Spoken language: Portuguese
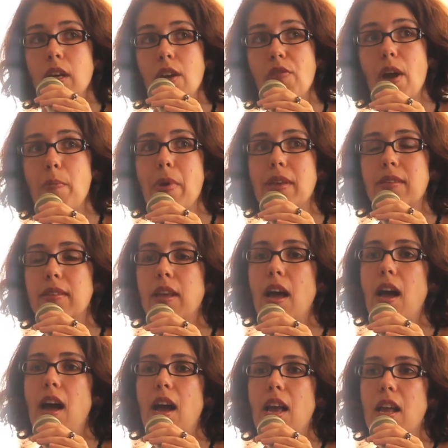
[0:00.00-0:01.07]
e vai
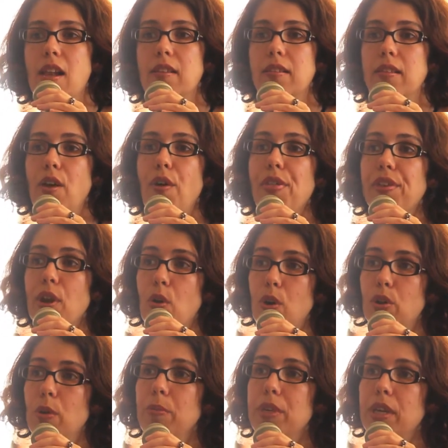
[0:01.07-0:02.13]
pensar a relação entre
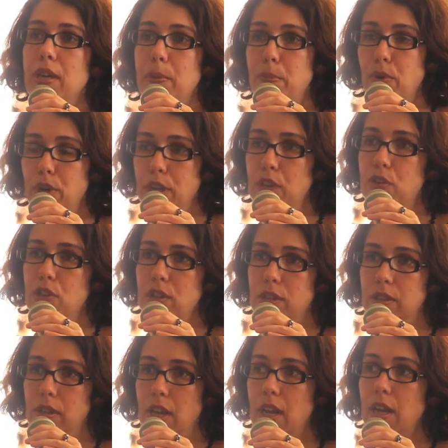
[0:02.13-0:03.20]
economia e
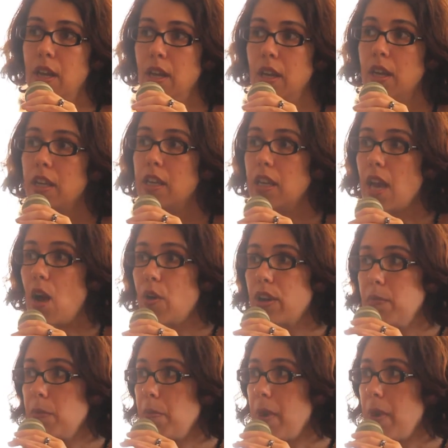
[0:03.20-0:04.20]
política, né? que é o que me